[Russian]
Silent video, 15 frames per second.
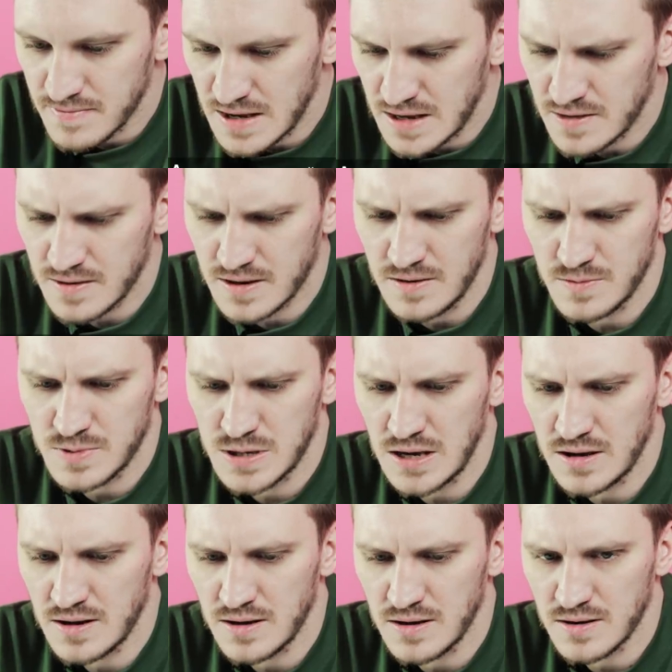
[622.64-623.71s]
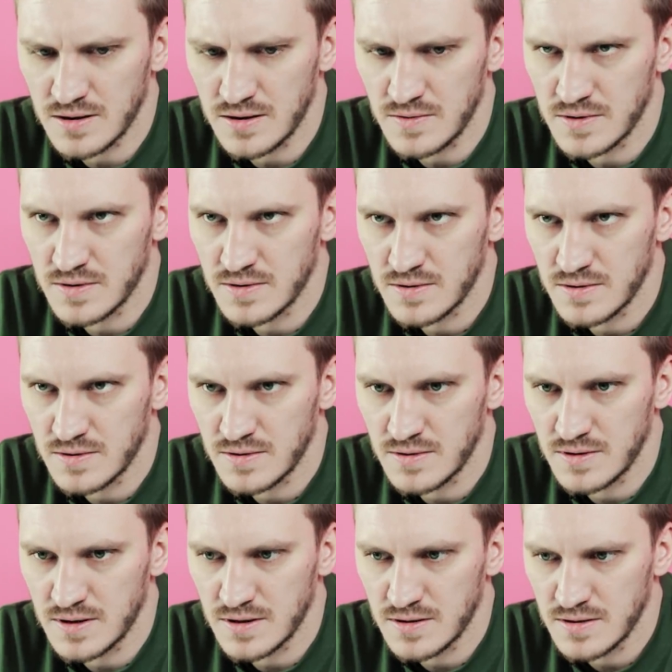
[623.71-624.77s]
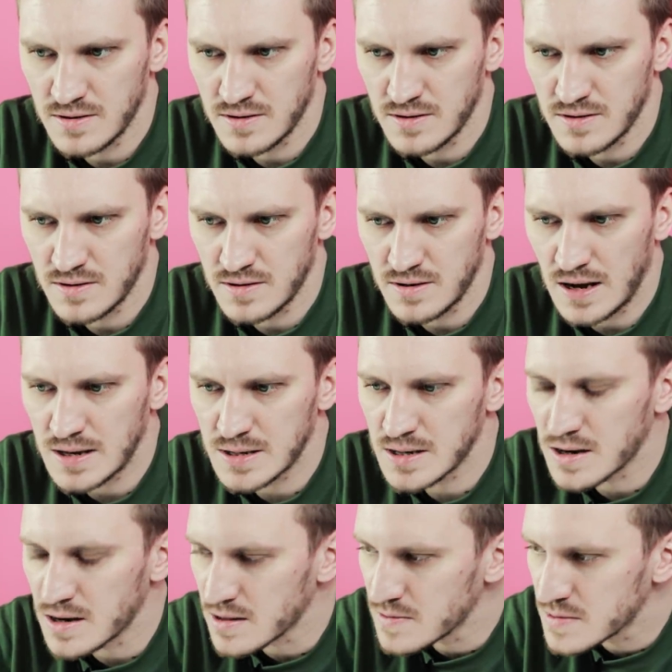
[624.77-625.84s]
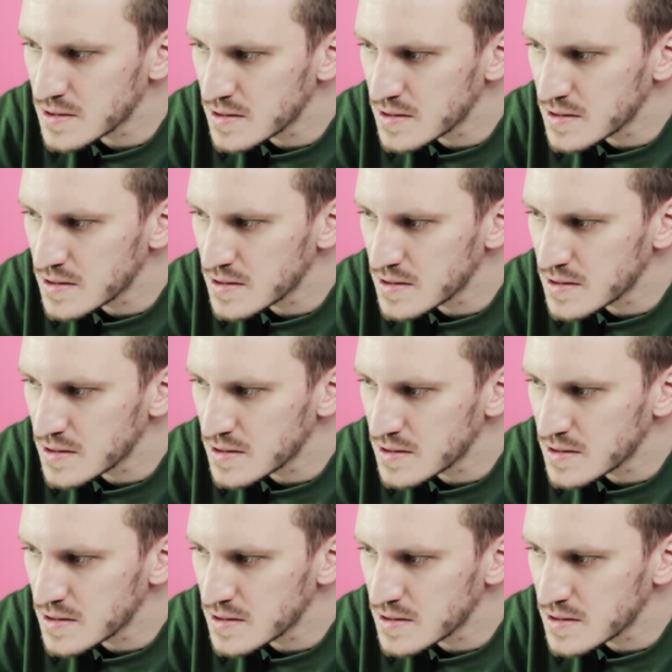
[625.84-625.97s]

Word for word: Это а теперь сыграй, как написал. Нет? Ну, я так и